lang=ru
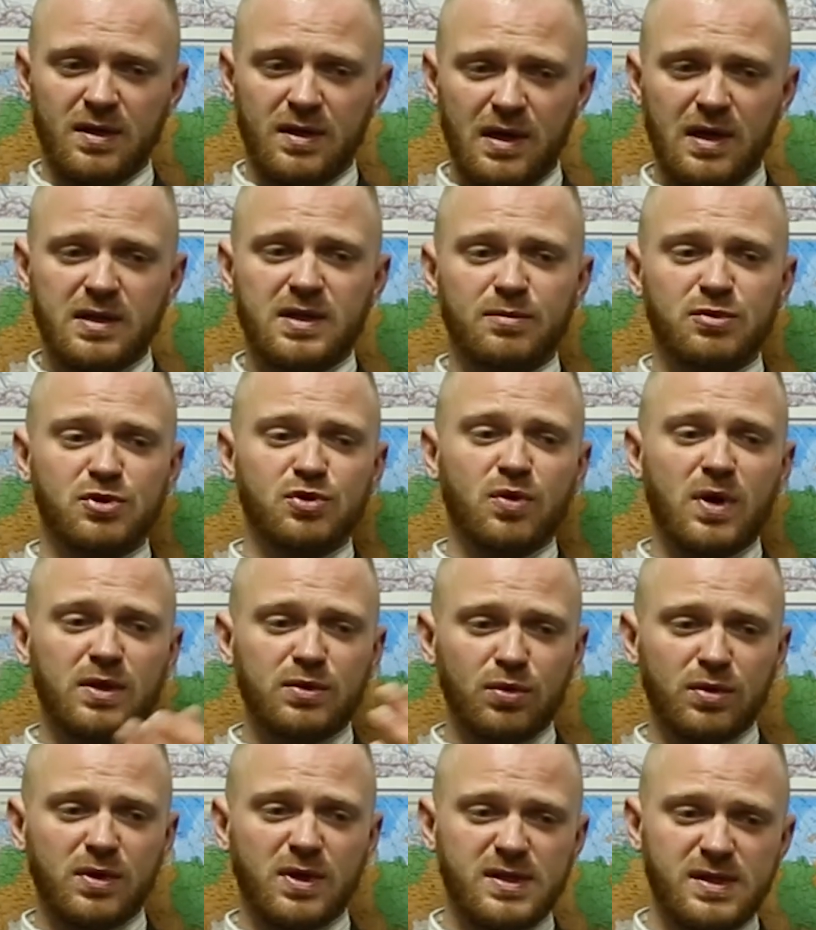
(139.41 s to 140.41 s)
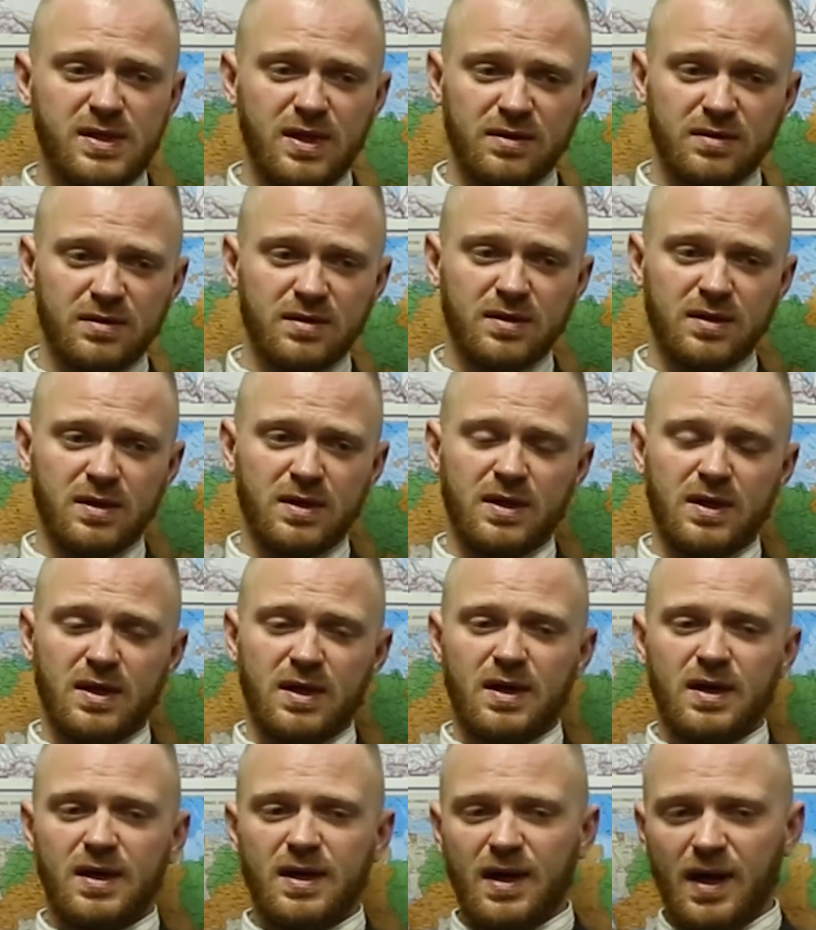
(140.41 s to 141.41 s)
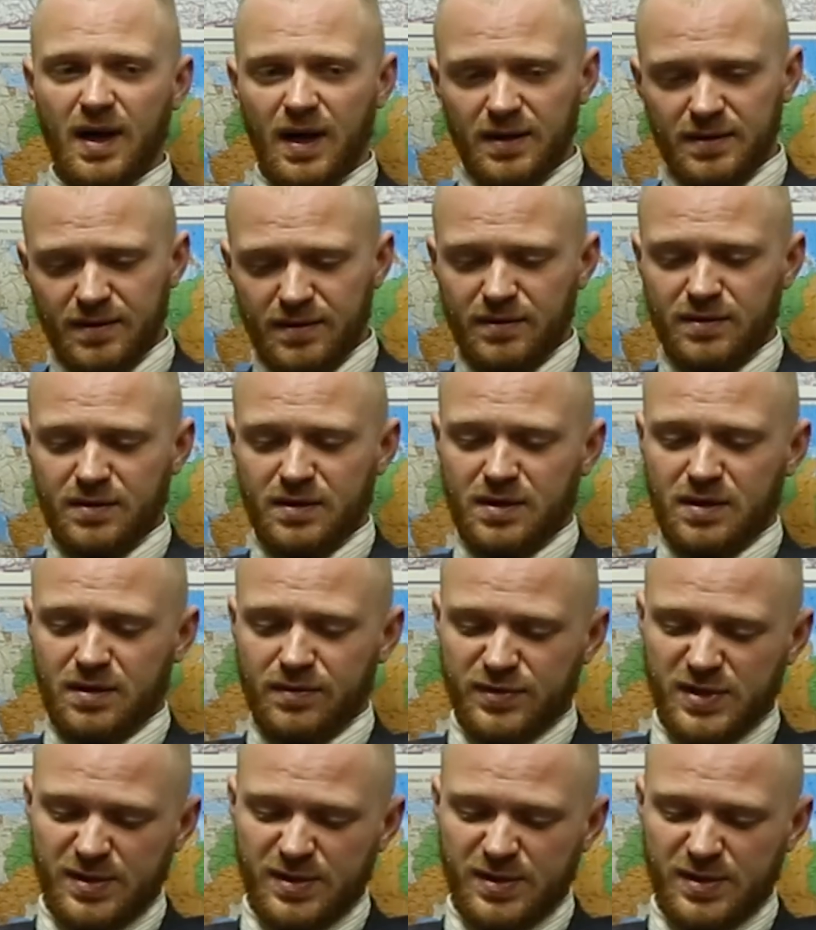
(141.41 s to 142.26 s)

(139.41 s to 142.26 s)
Или там штукатурка стен. Э,